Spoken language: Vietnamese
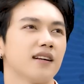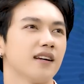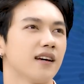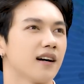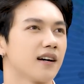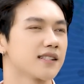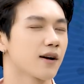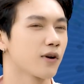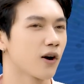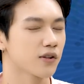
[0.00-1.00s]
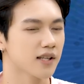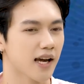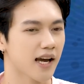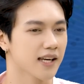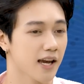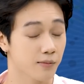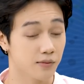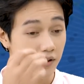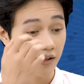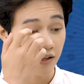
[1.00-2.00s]
Thì uh, sau đó thì hai anh
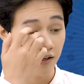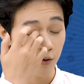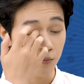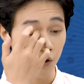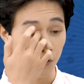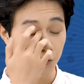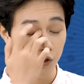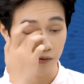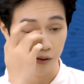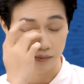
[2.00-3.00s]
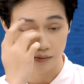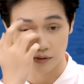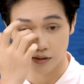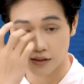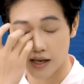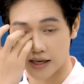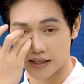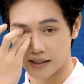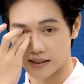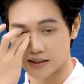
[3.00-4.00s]
em uh, cũng có nói chuyện hợp
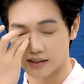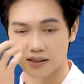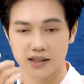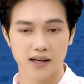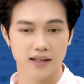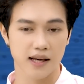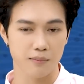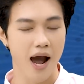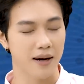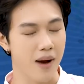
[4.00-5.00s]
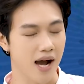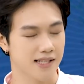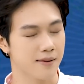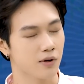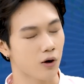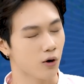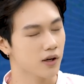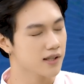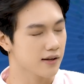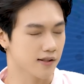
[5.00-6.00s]
để uh, để bàn bạc xem có
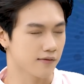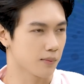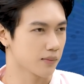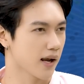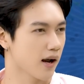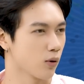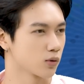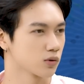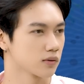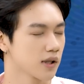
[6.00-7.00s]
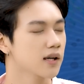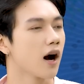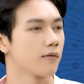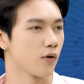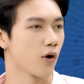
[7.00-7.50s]
cái sản phẩm nào thích hợp,